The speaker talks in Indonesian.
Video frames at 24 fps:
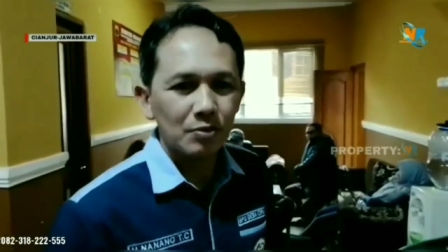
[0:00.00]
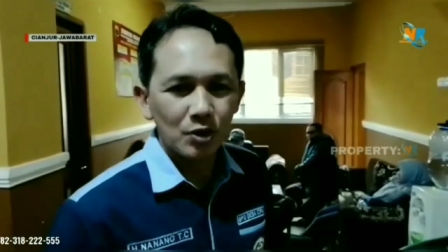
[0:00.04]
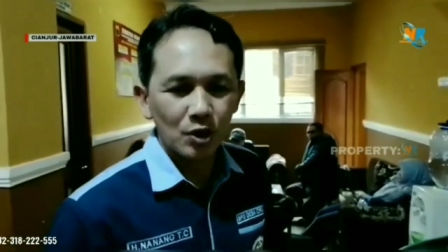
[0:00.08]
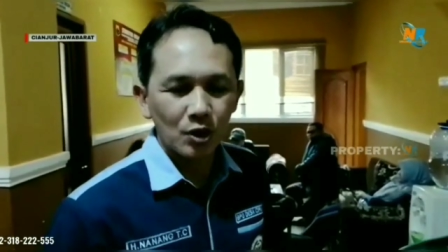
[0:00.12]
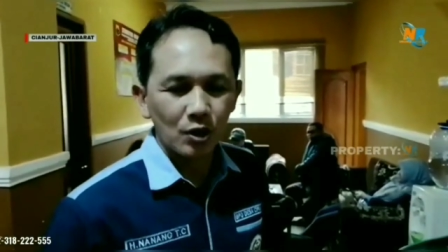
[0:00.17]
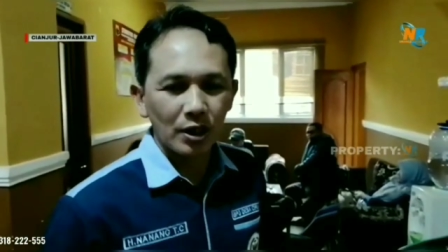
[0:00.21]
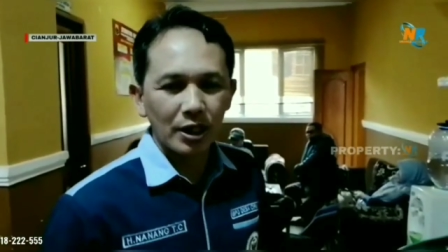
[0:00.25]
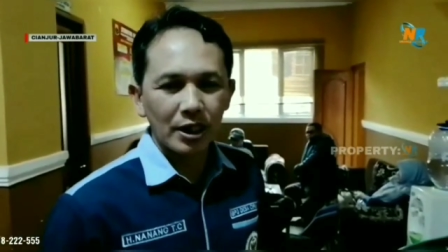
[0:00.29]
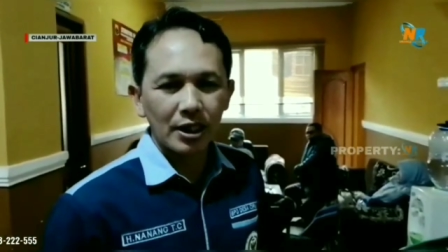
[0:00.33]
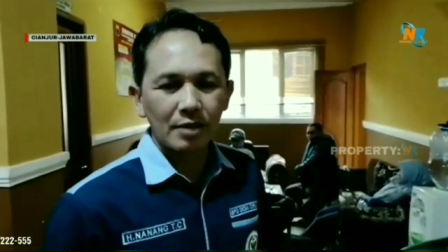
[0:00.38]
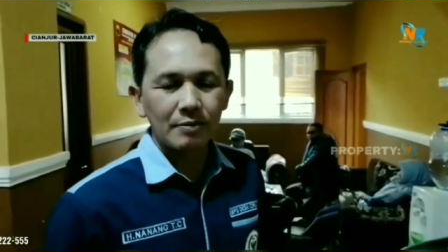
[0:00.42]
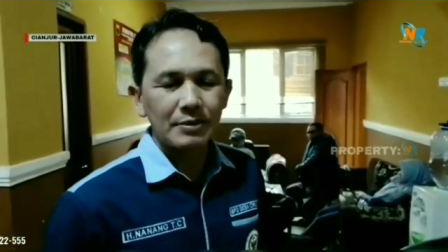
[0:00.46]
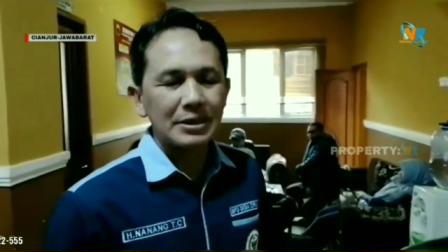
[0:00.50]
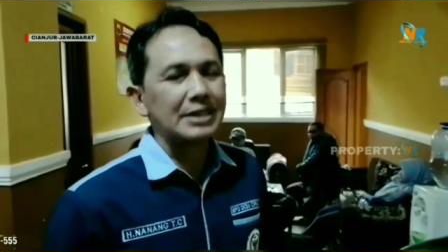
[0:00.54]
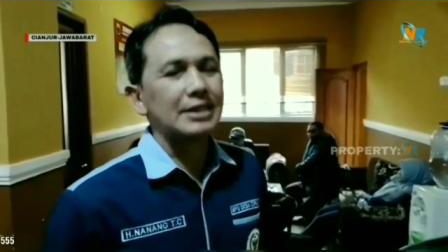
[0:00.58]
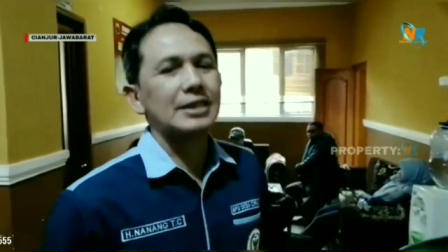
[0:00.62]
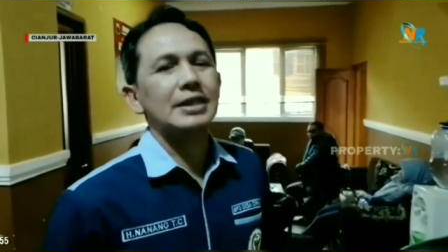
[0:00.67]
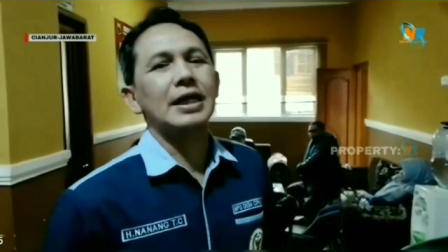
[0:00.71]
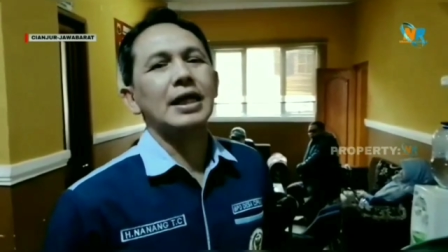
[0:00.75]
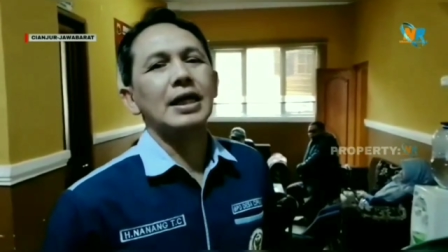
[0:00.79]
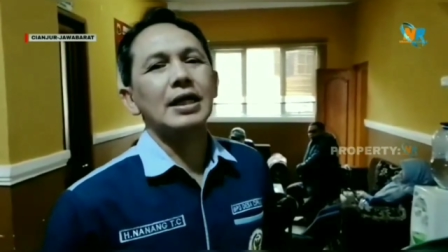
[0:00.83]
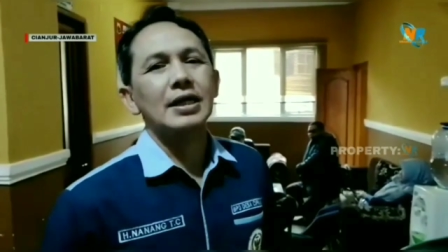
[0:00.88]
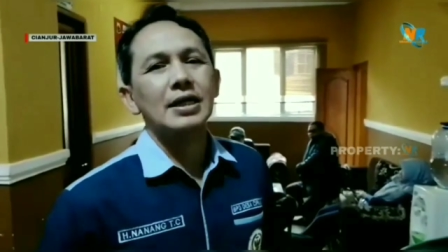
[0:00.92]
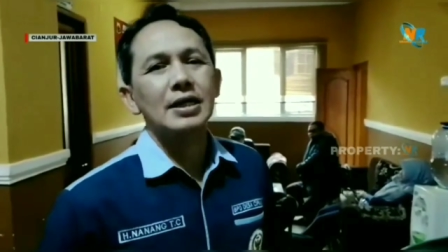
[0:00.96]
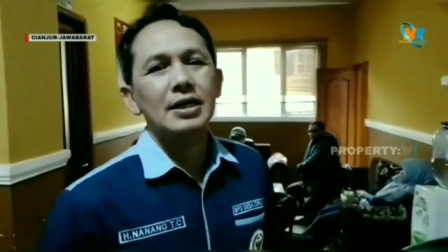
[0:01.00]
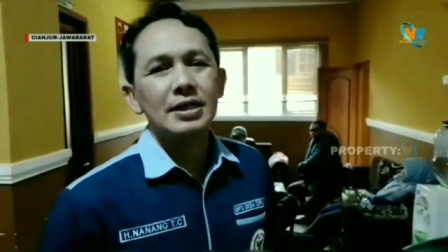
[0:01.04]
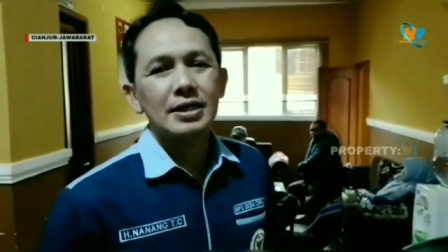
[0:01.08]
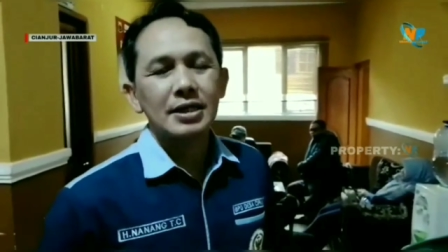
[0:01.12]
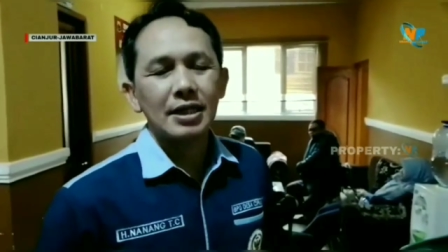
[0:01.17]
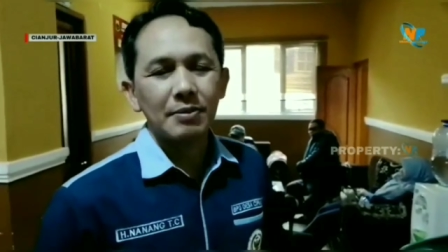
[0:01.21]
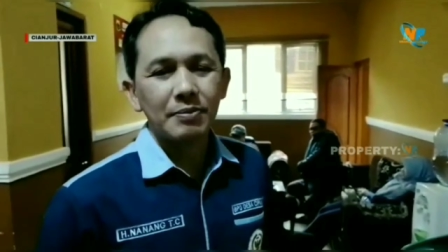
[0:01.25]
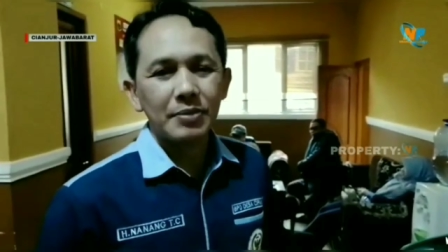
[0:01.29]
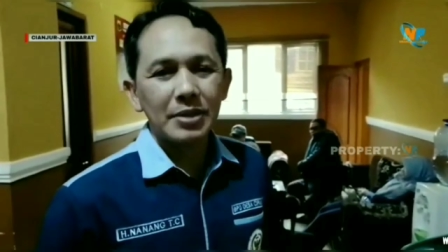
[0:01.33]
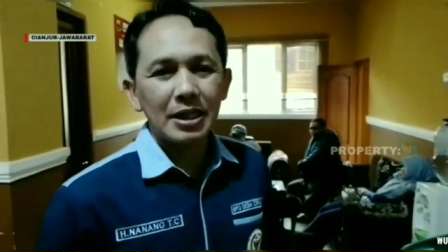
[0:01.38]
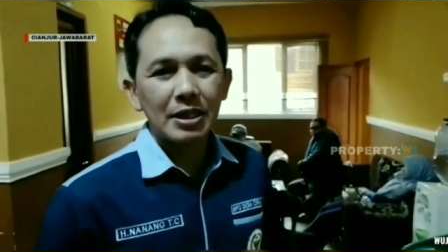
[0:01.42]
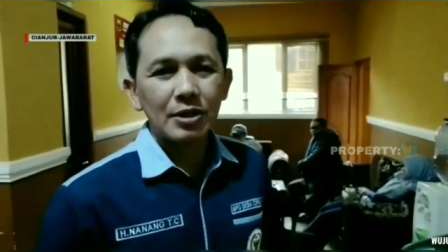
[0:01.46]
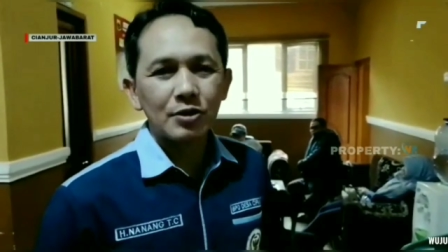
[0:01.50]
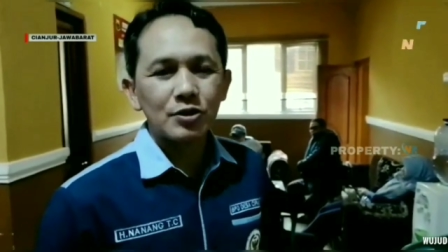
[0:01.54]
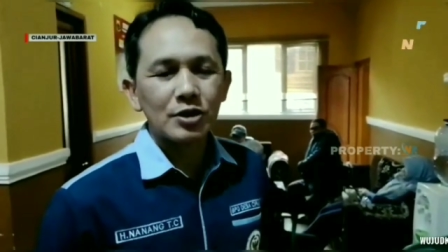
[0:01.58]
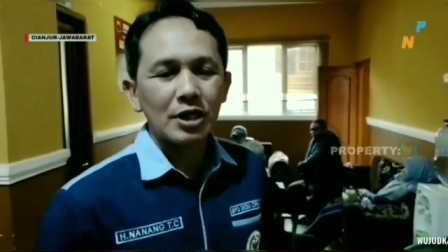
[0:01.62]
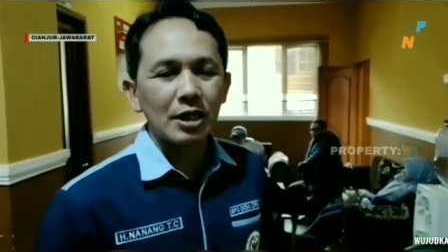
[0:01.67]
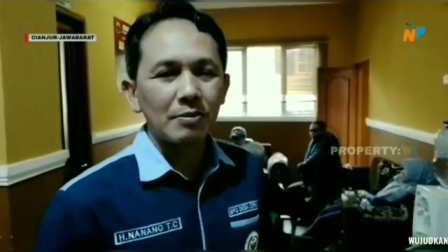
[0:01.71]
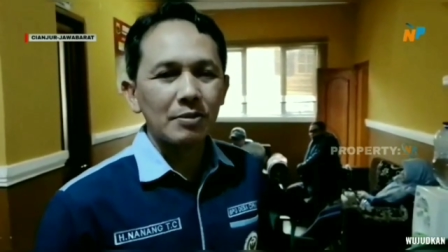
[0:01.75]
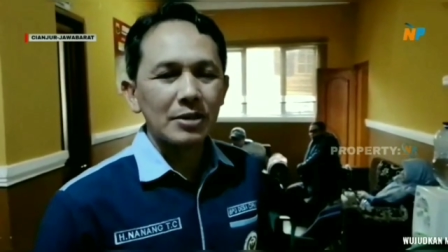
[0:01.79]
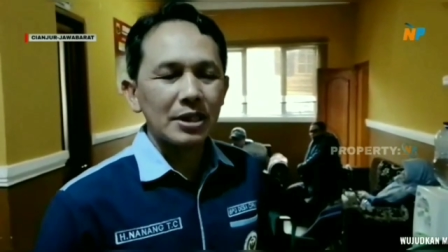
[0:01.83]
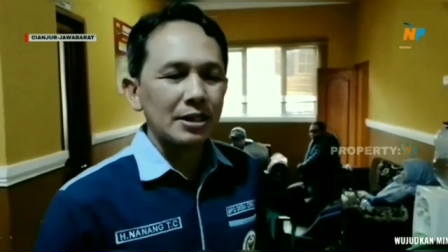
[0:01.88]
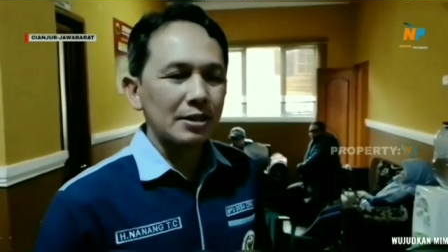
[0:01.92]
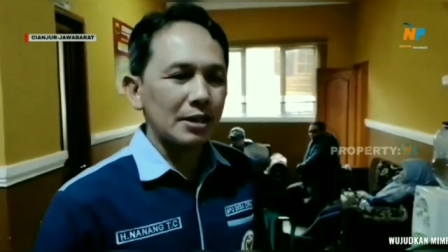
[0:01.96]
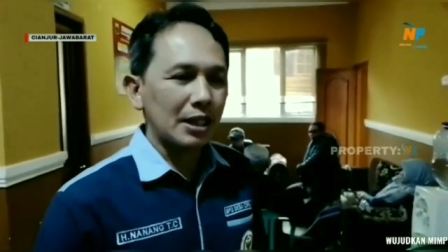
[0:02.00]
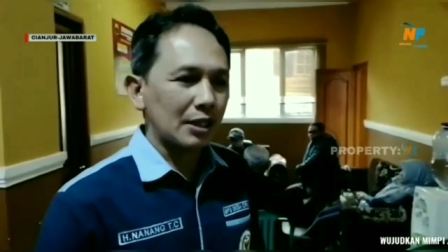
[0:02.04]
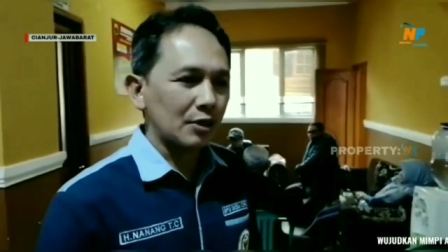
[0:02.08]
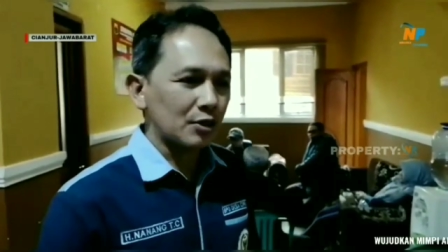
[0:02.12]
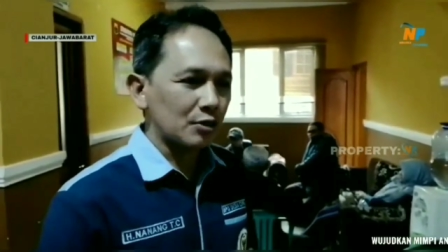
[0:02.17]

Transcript: oleh kami tidak. Tapi harus kami harus